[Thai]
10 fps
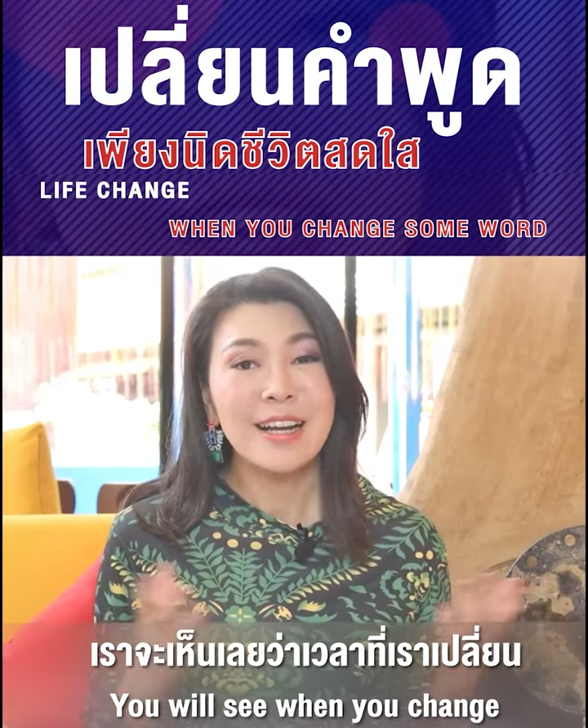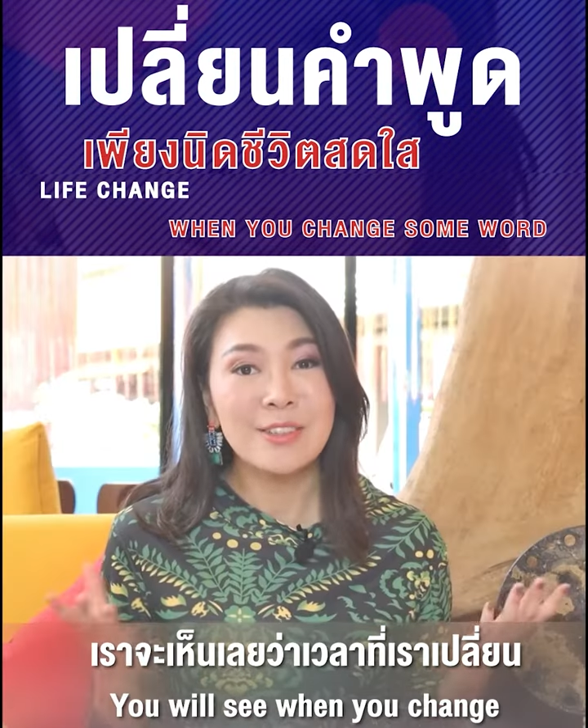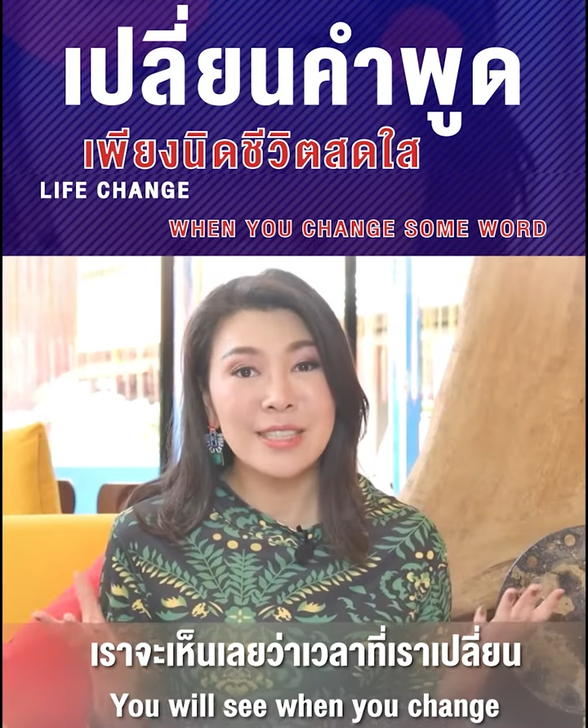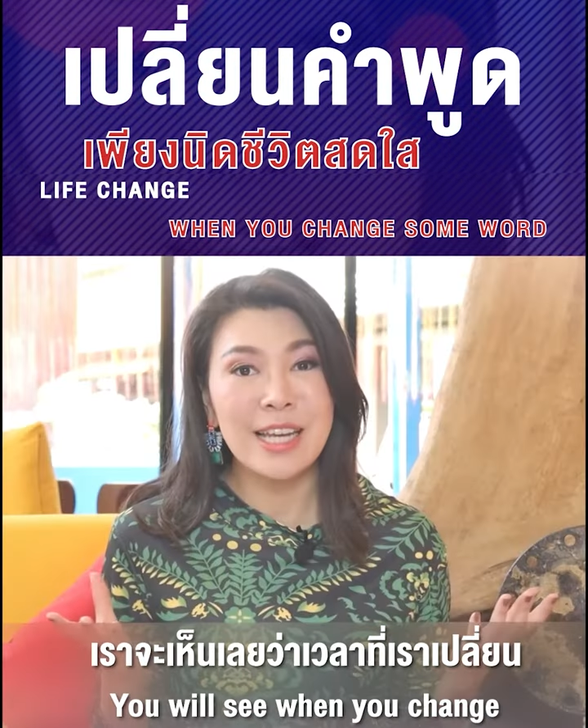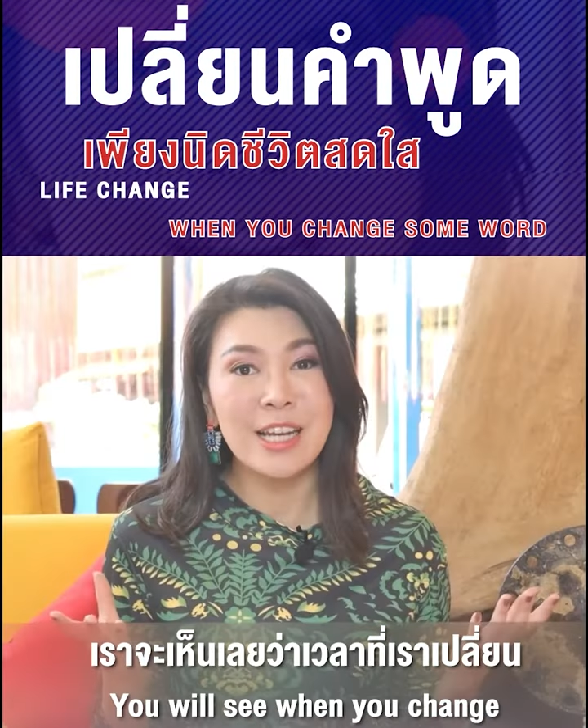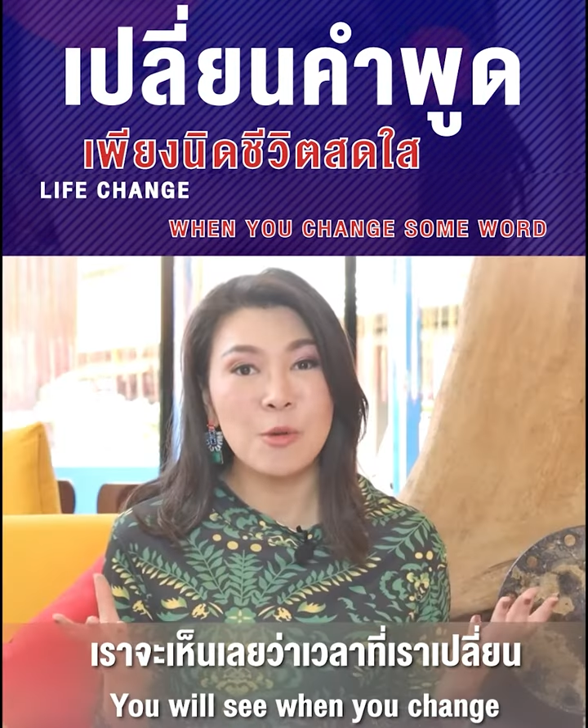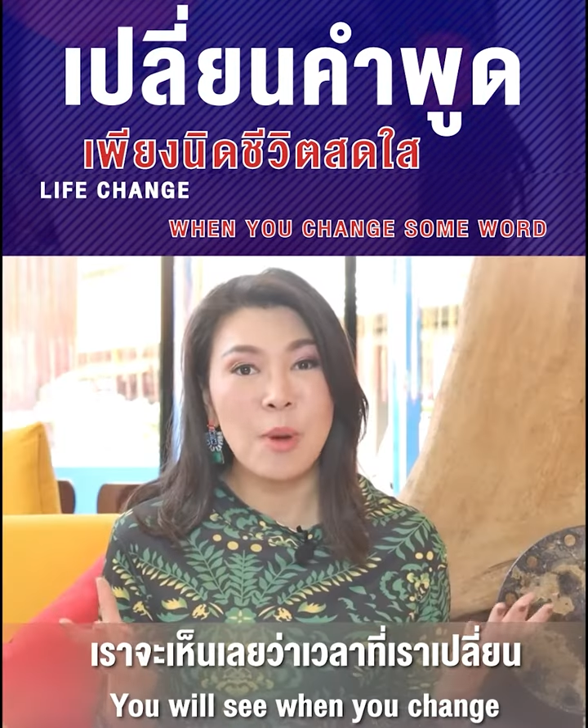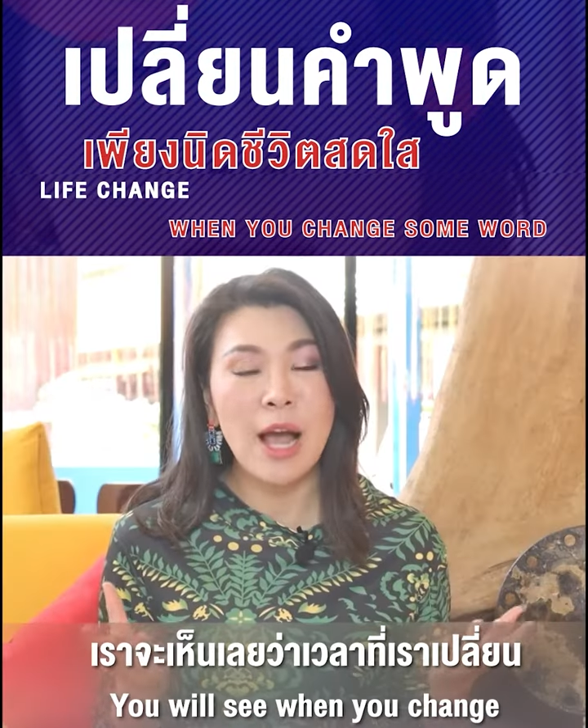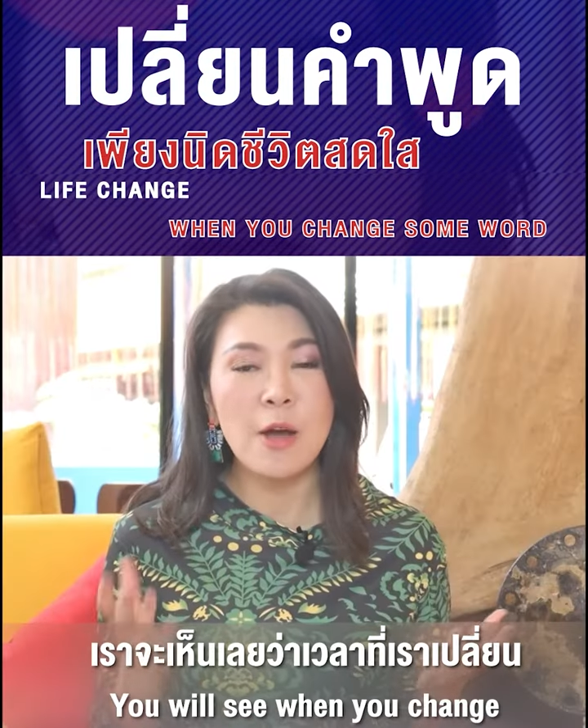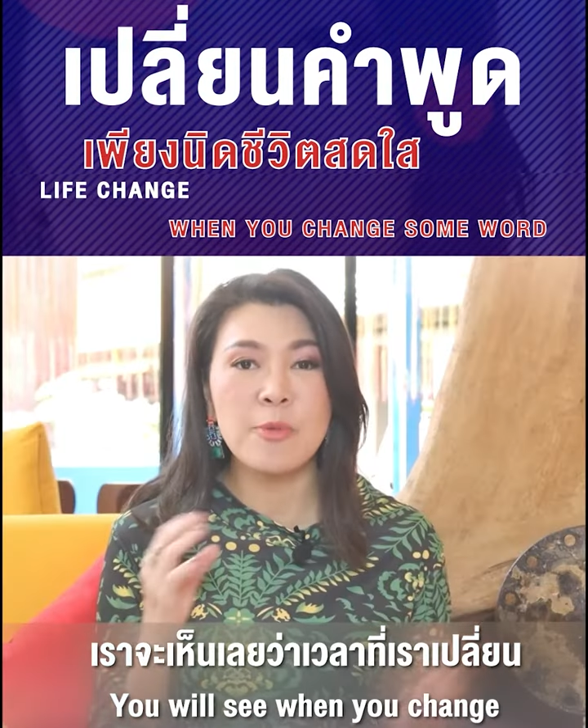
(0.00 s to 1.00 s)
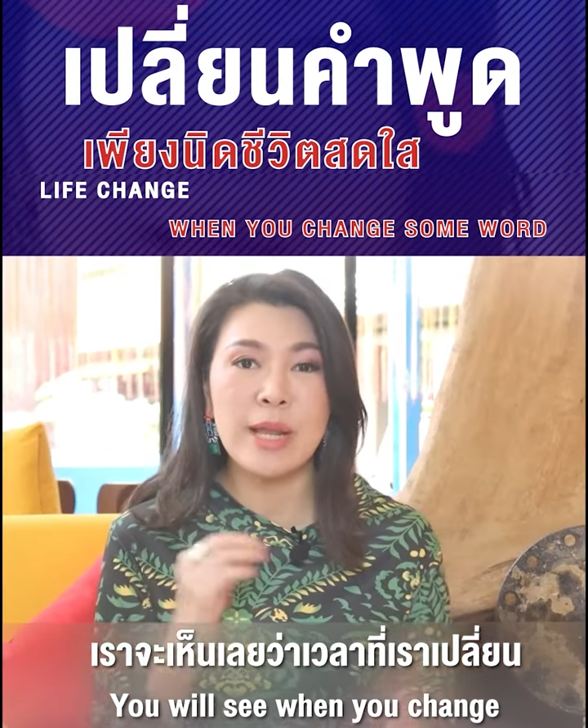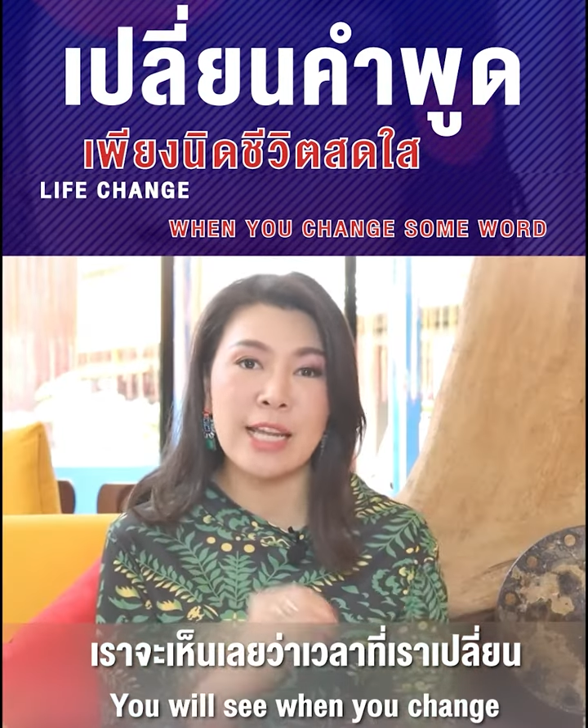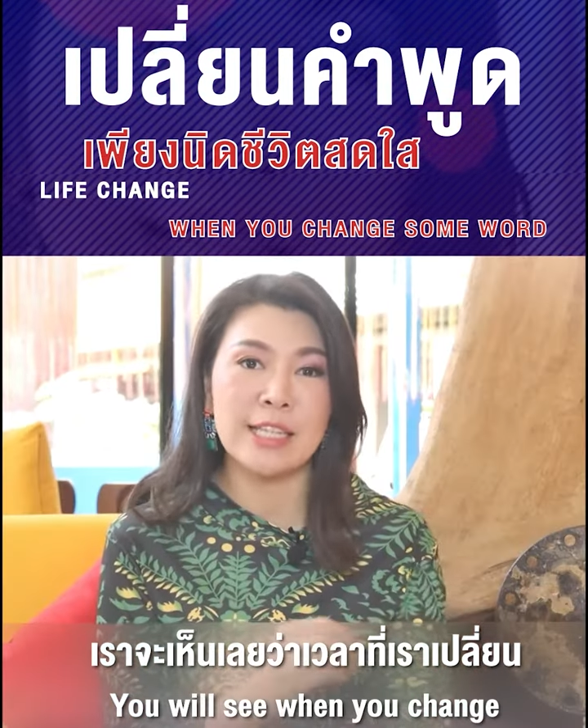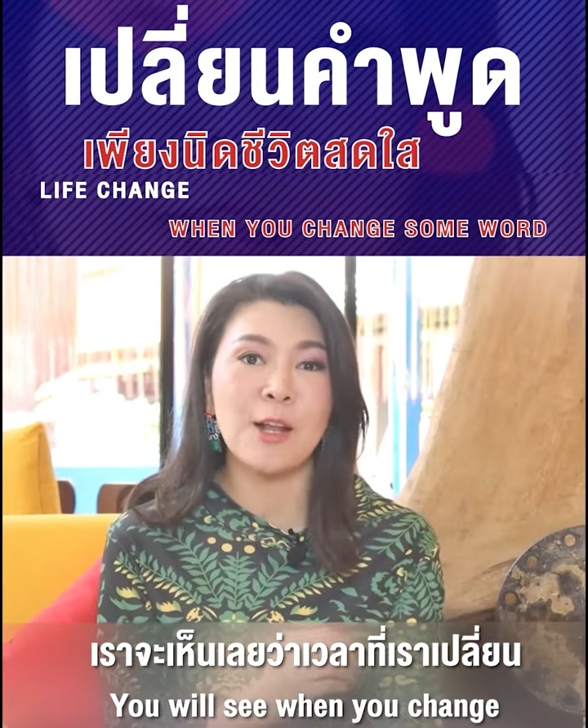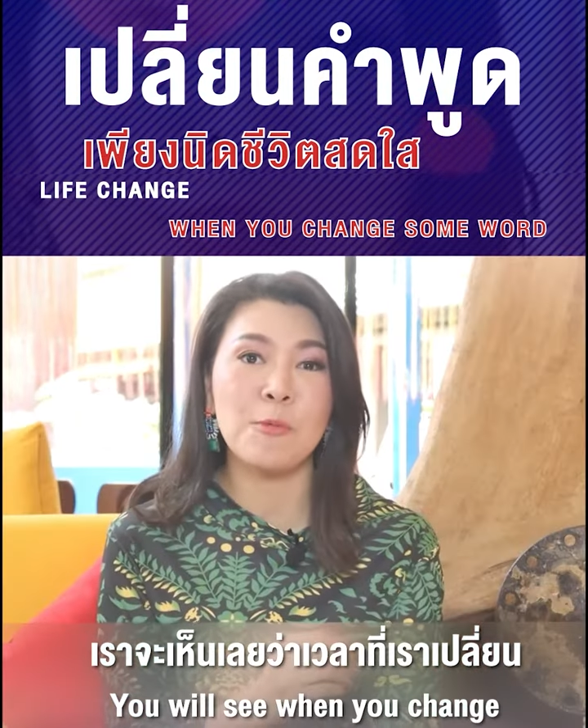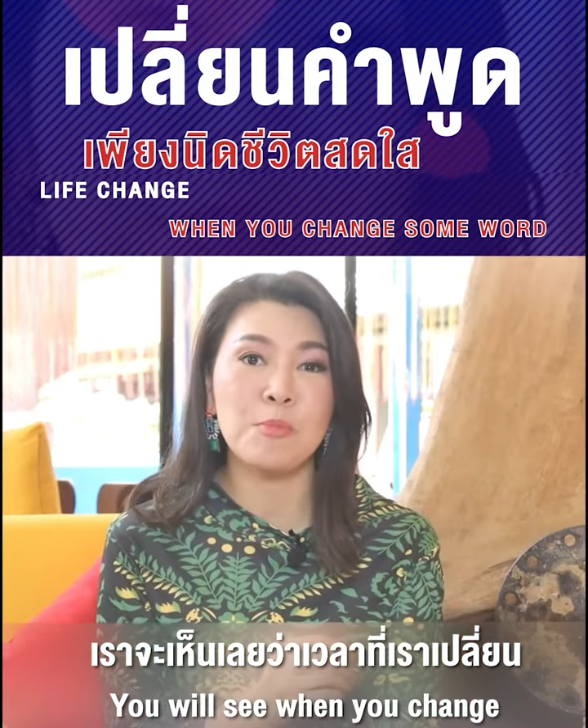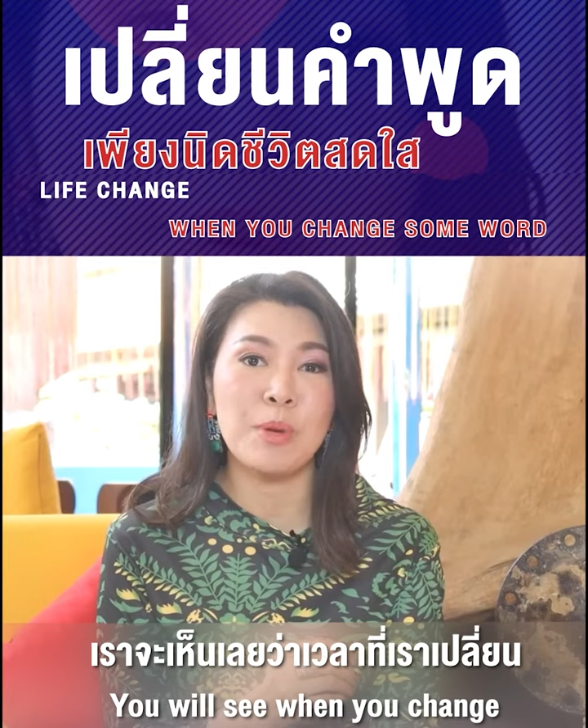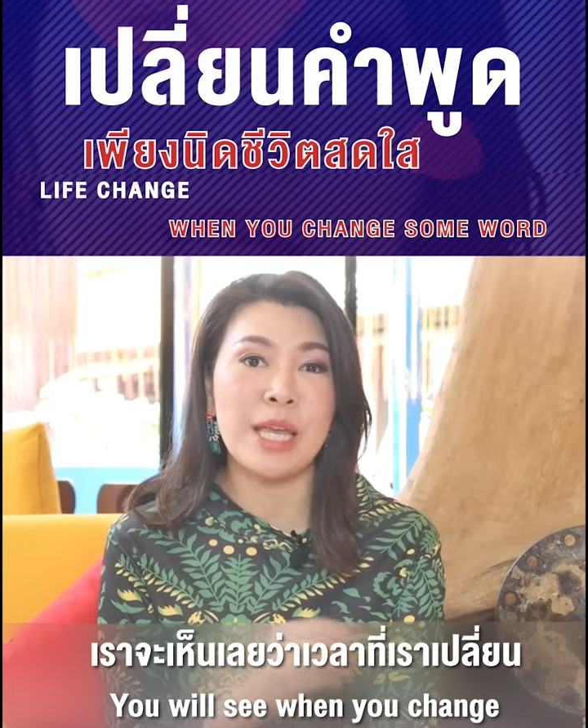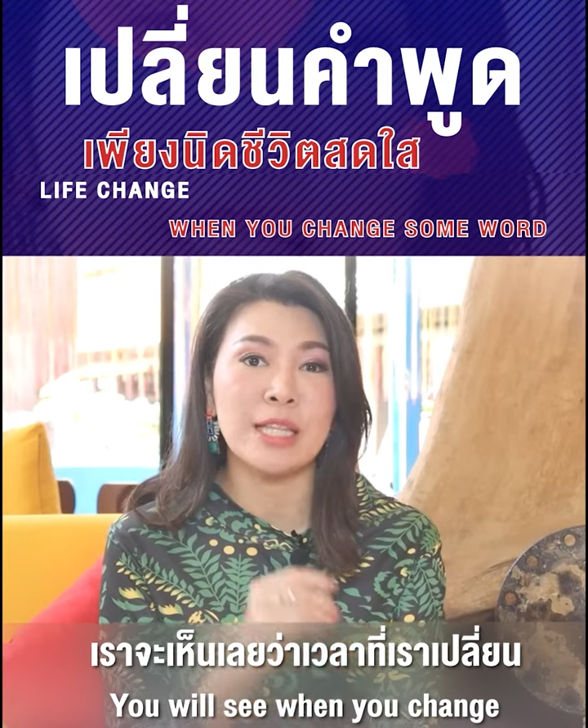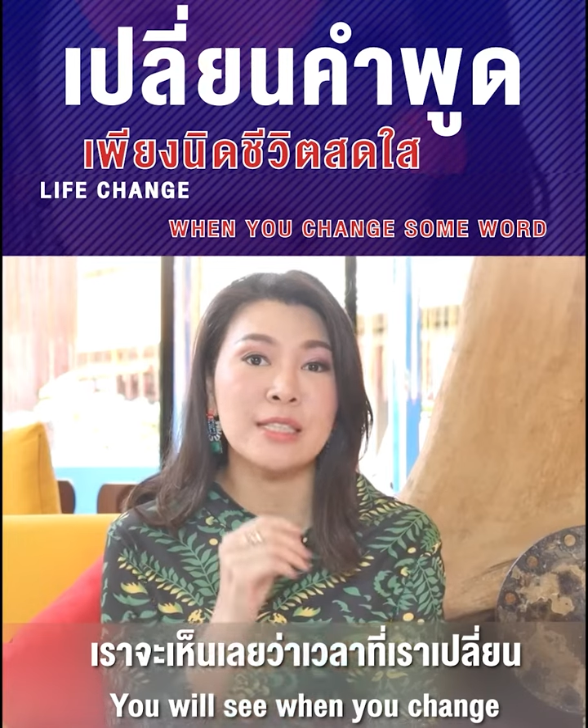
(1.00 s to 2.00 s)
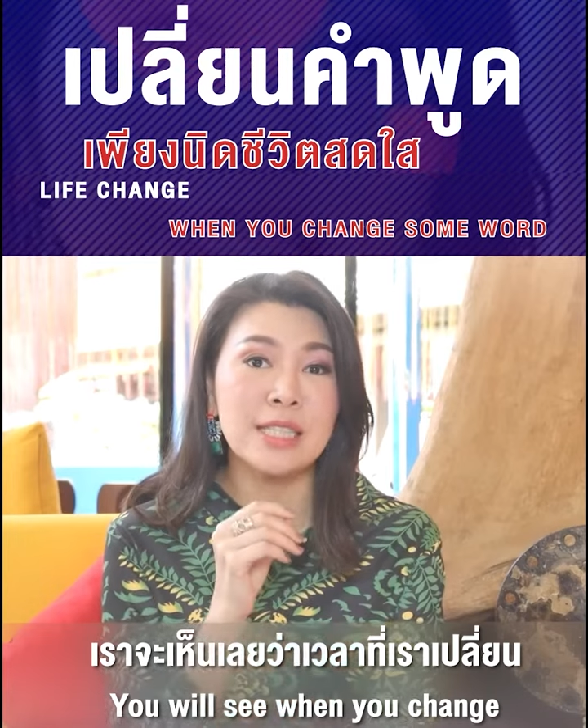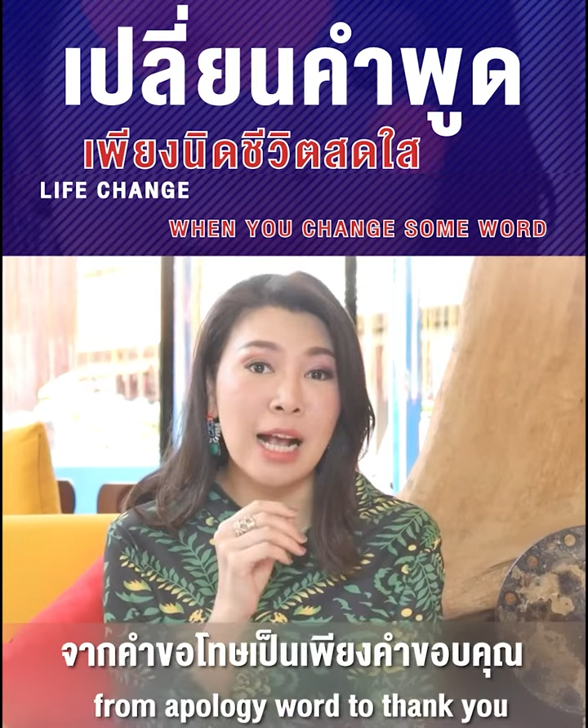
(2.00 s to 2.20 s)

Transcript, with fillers: เราจะเห็นเลยว่าเวลาที่เราเปลี่ยน